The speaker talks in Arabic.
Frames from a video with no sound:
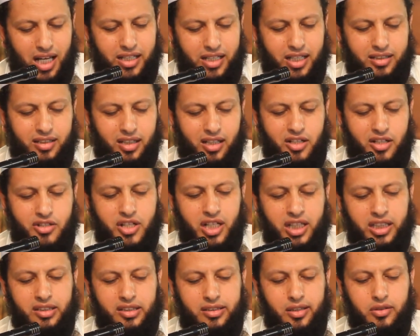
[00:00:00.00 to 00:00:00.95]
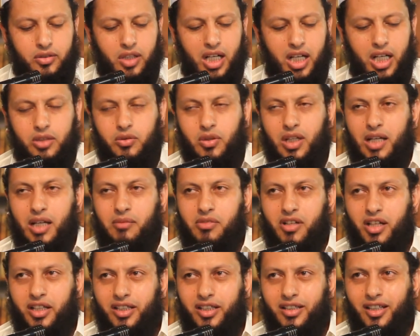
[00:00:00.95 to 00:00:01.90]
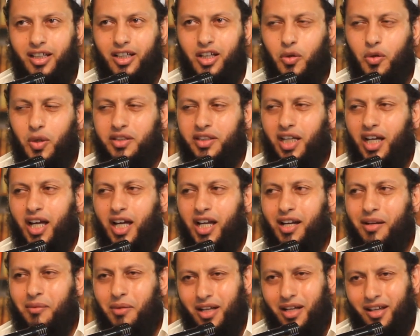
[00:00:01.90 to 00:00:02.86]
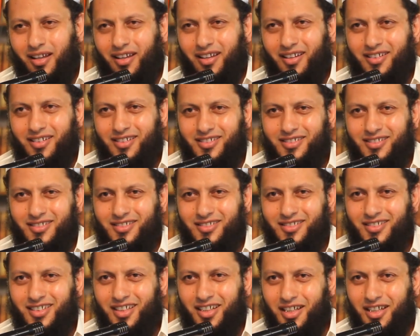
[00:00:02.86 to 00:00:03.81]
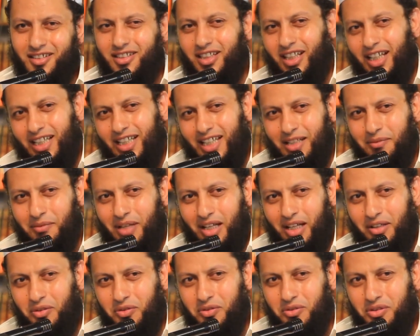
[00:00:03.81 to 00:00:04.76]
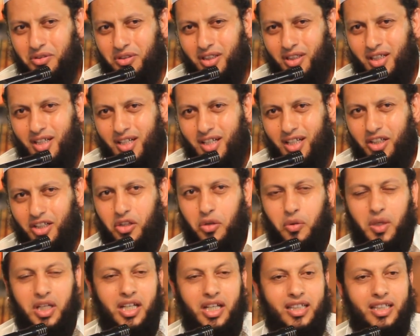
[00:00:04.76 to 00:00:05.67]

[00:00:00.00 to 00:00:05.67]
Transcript: أن يترجح عنده أحد الأمرين اللي هو التحري بقى خلاص اللي اتكلمنا عنه إن هو